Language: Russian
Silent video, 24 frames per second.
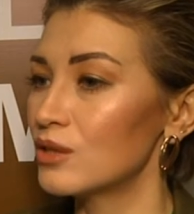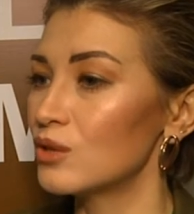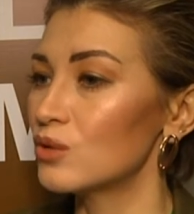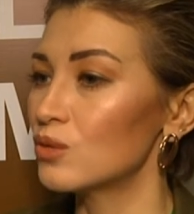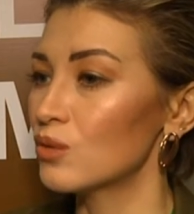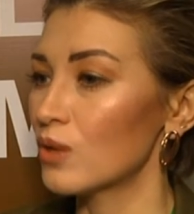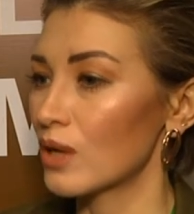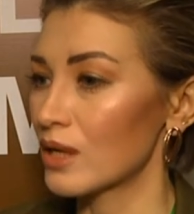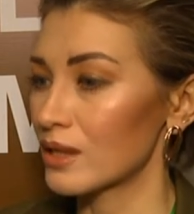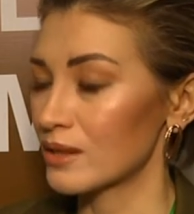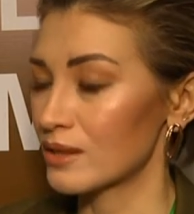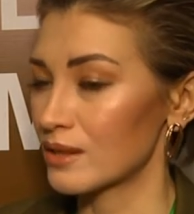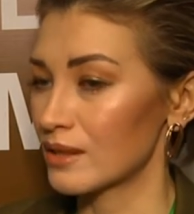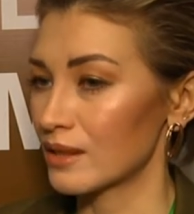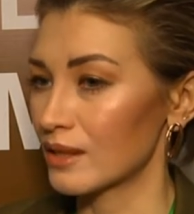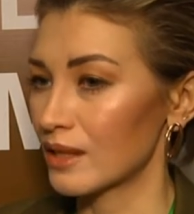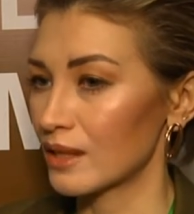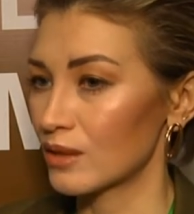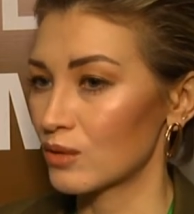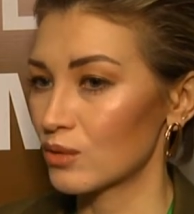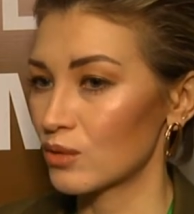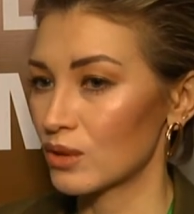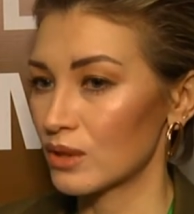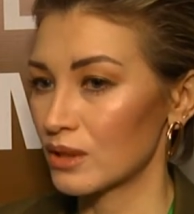э, нюансы,
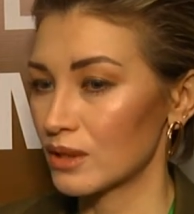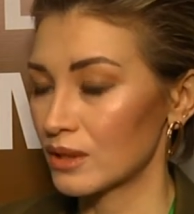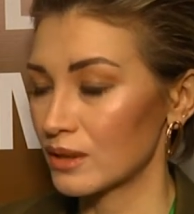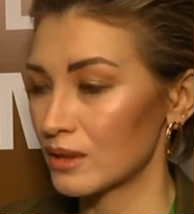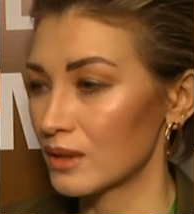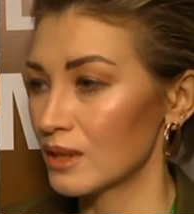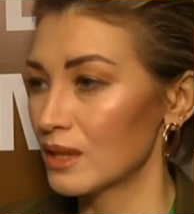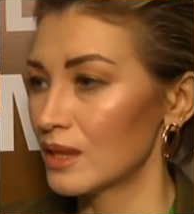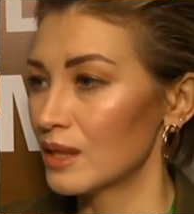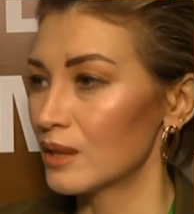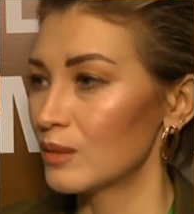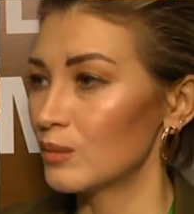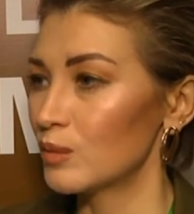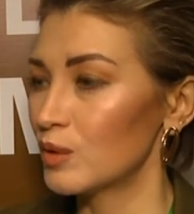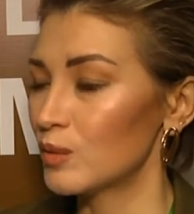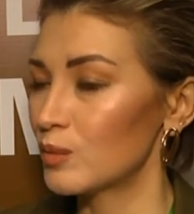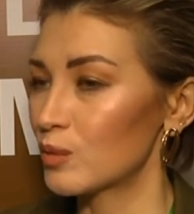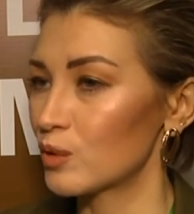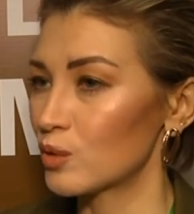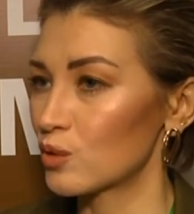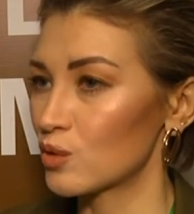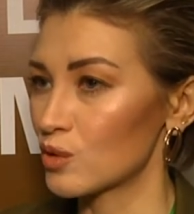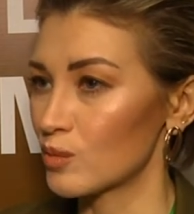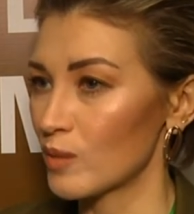которые мы
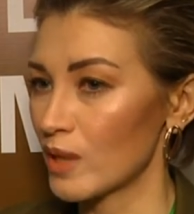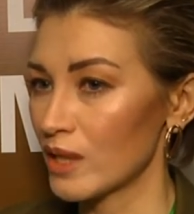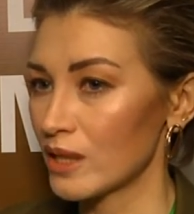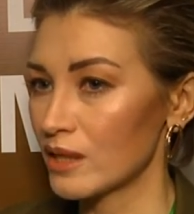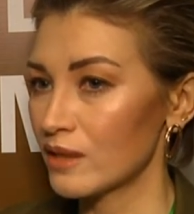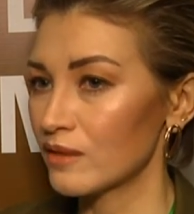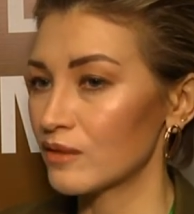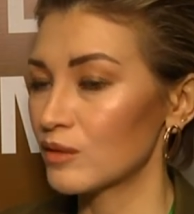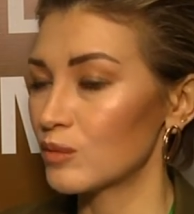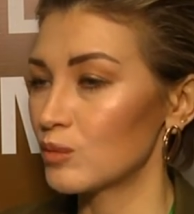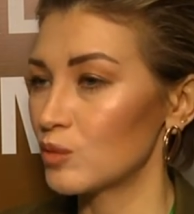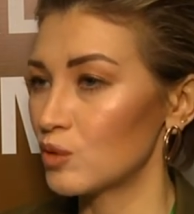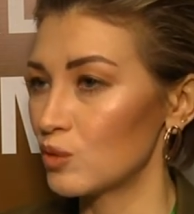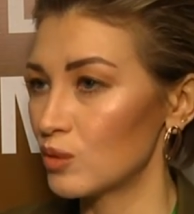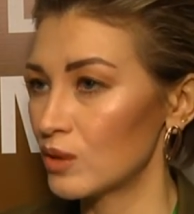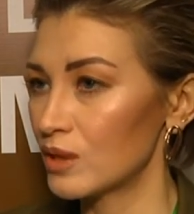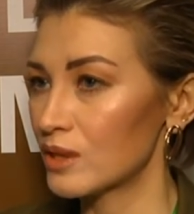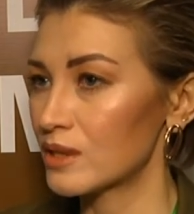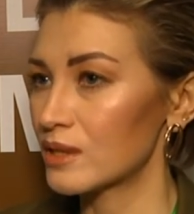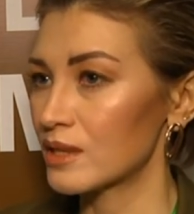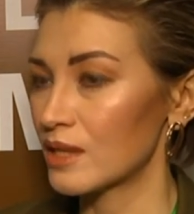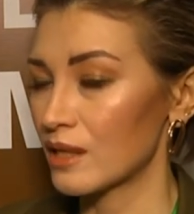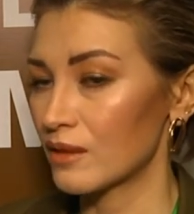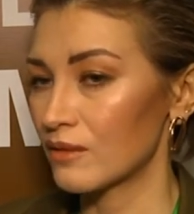предусматриваем,
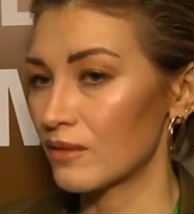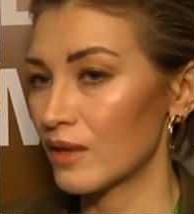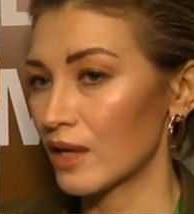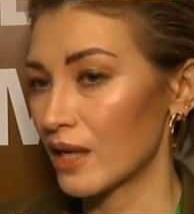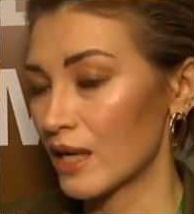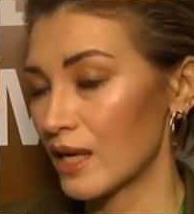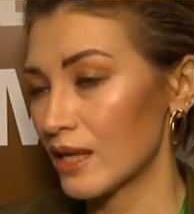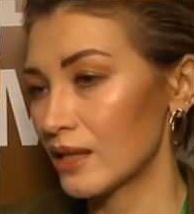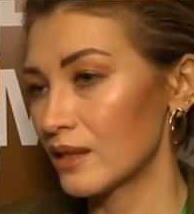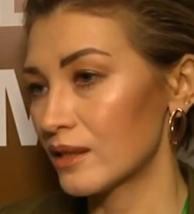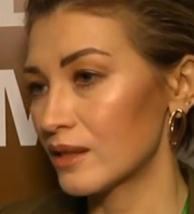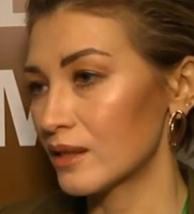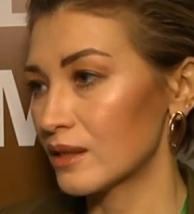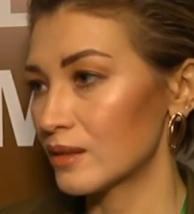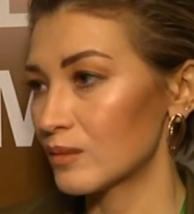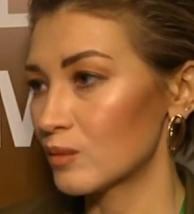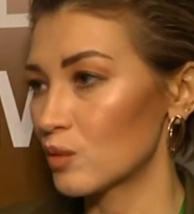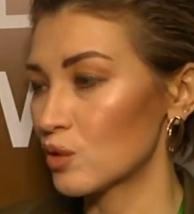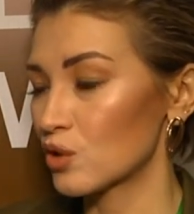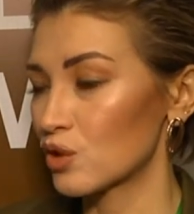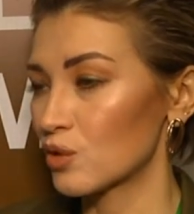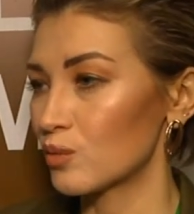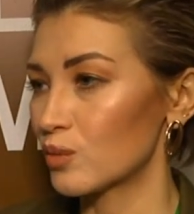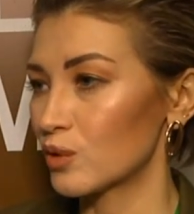юристы, адвокаты
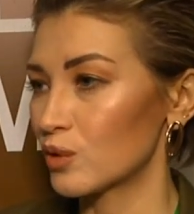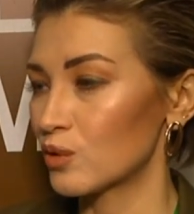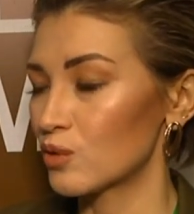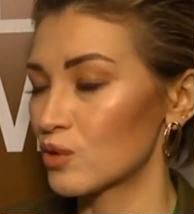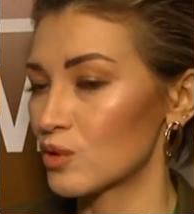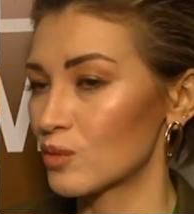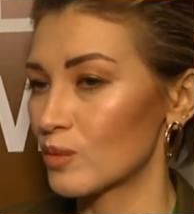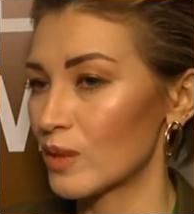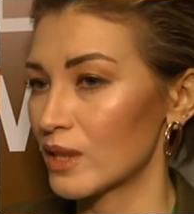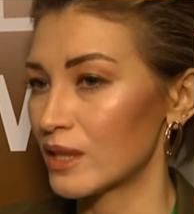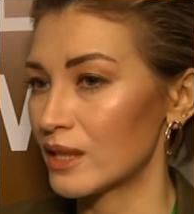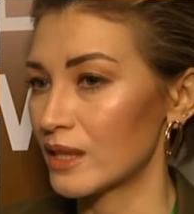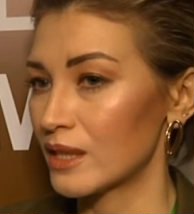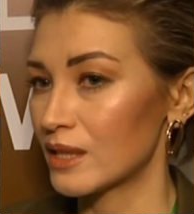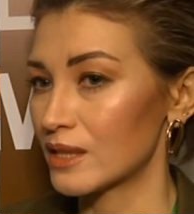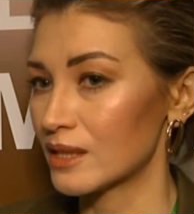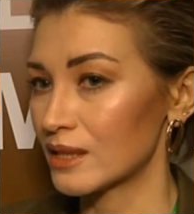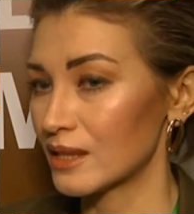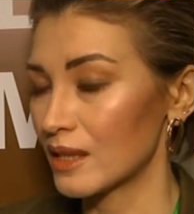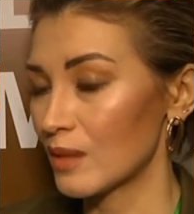можем предусмотреть.